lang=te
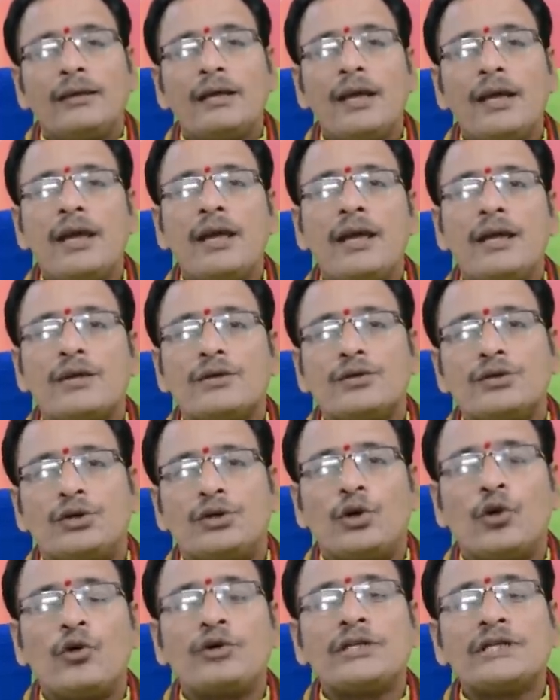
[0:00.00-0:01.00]
ఈ
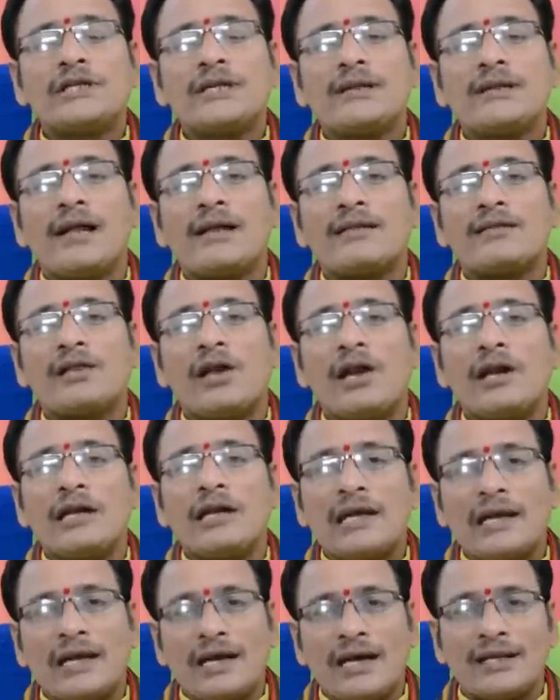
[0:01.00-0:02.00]
జ్యోతిష
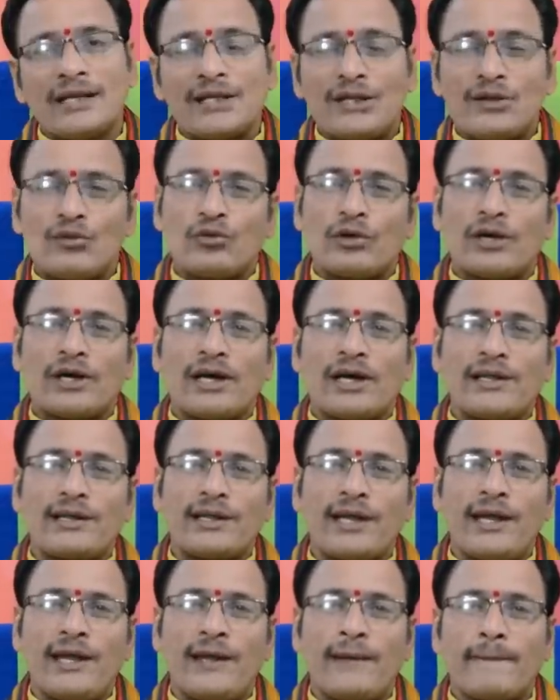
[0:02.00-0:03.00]
శాస్త్రాన్ని కనుక
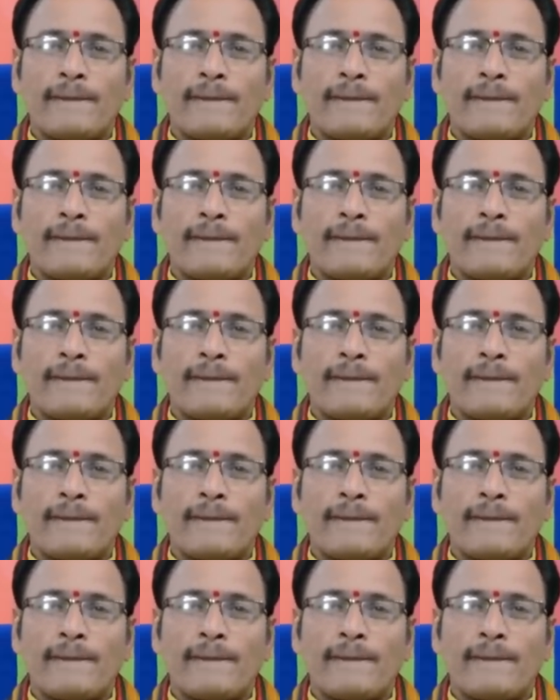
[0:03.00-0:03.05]
తీసుకున్నట్లయితే